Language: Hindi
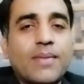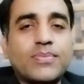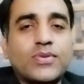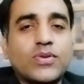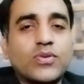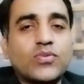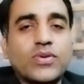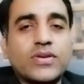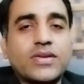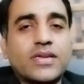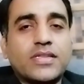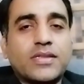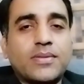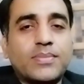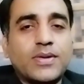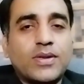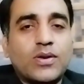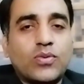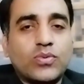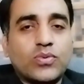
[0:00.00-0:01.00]
अब सिचुएशन
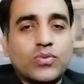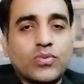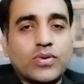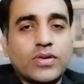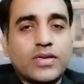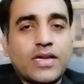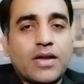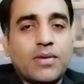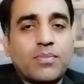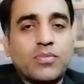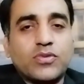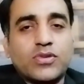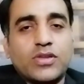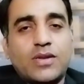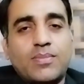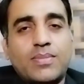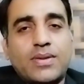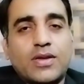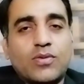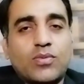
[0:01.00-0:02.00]
तब्दील हो चुकी है
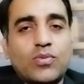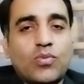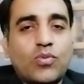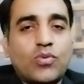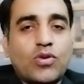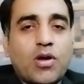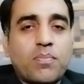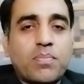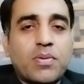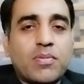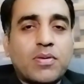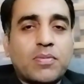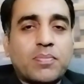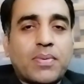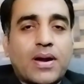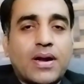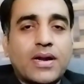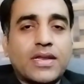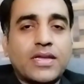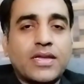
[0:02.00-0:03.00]
मुस्लिम लीग नून और पीपल
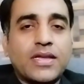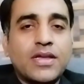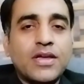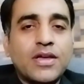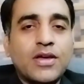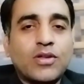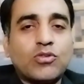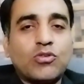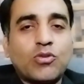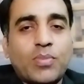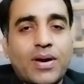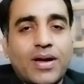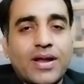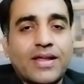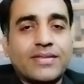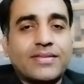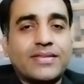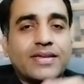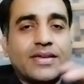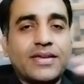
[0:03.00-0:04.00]
पार्टी
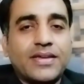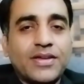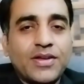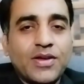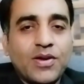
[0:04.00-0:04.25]
दोबारा से